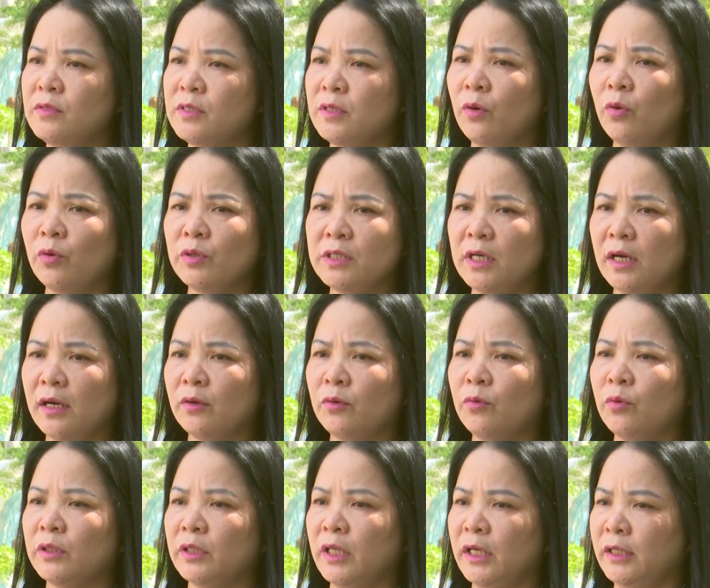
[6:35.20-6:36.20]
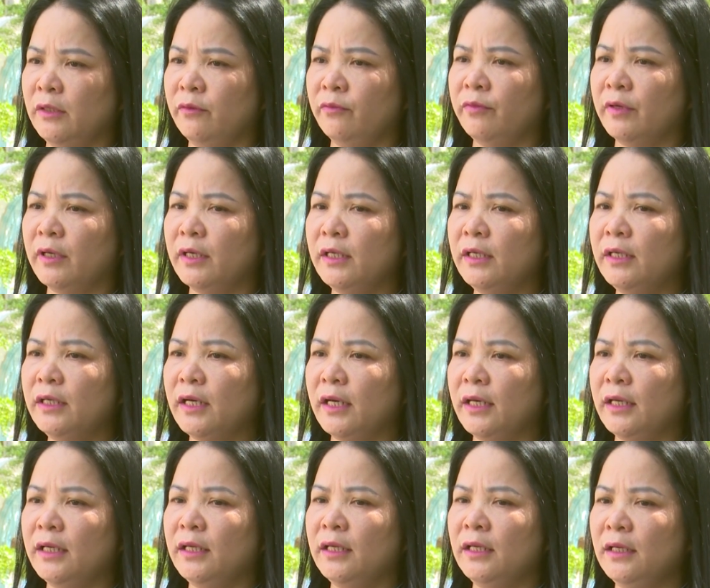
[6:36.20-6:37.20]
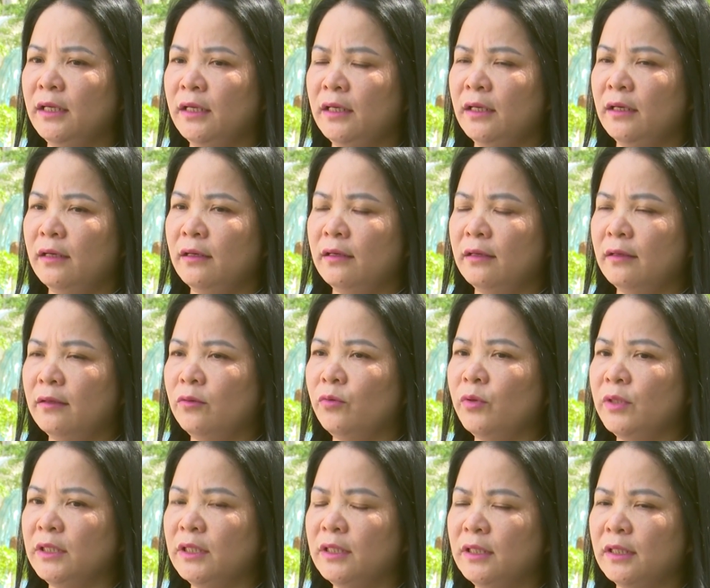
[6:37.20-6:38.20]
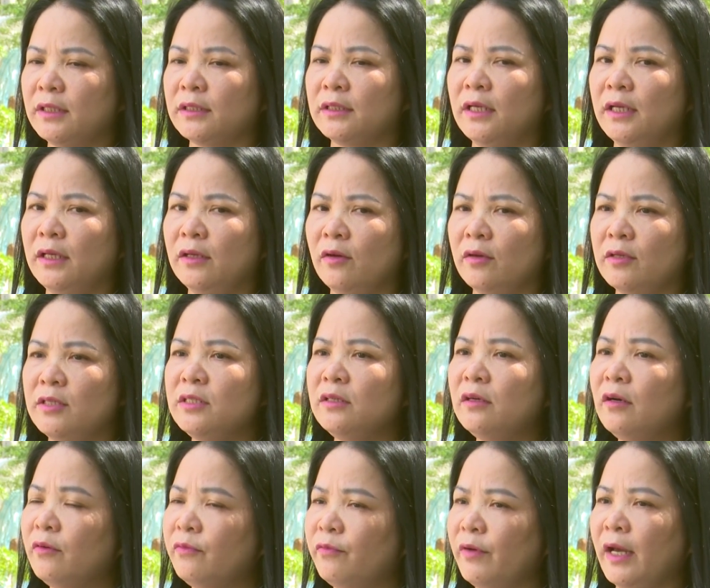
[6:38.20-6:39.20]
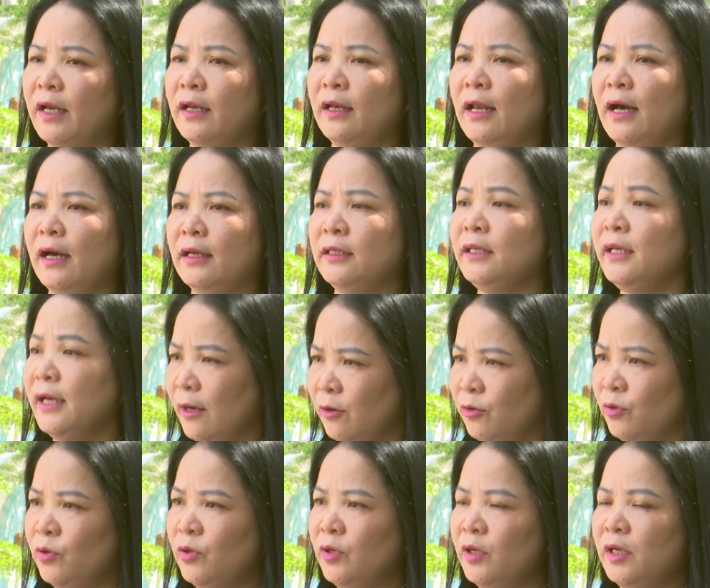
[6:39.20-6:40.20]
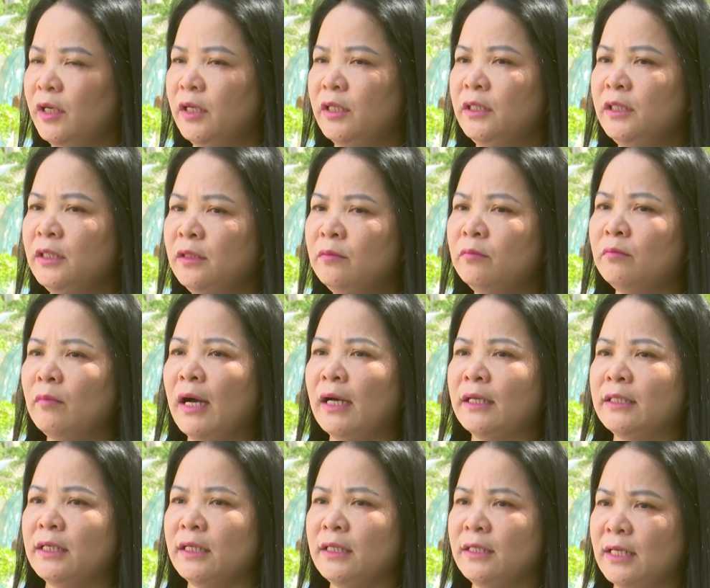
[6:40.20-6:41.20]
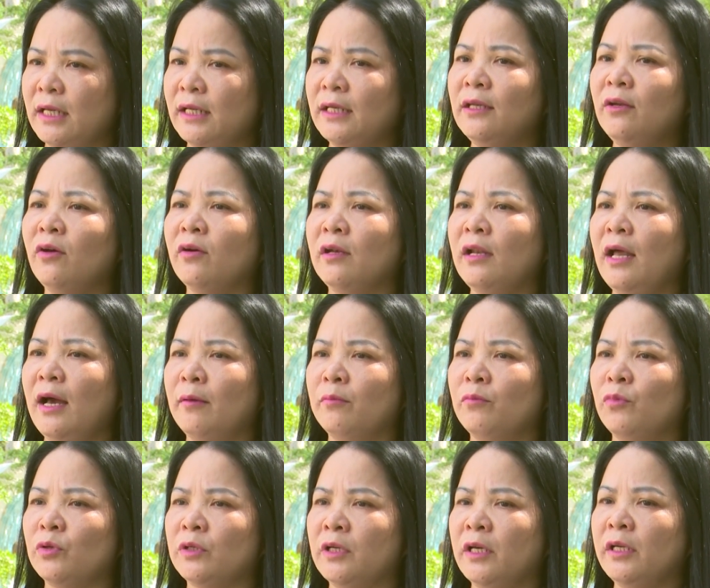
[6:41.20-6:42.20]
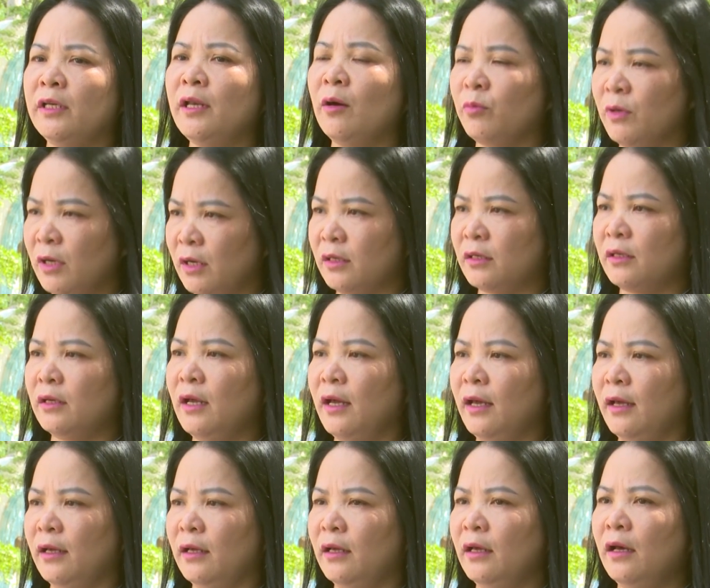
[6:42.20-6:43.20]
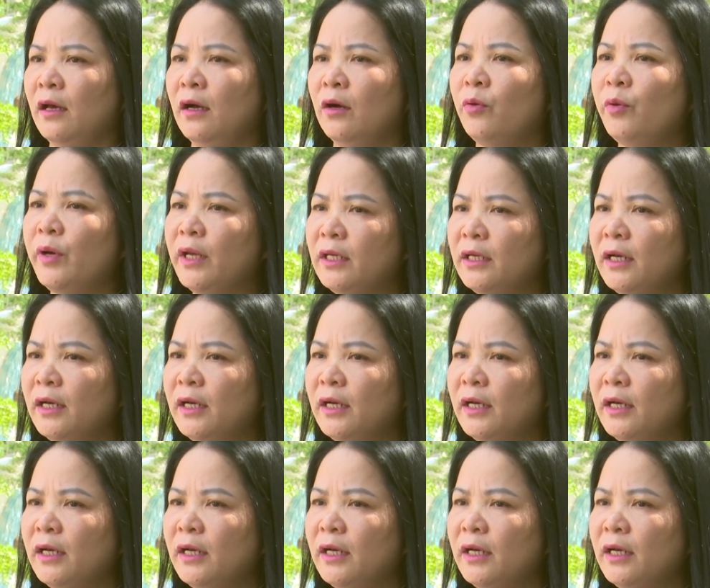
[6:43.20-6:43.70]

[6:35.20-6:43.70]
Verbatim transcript: Sự hỗ trợ của tỉnh với cái ờ, nguồn nhân lực thì nó chưa phải là nhiều nhưng mà chắc chắn nó là một cái động lực để khuyến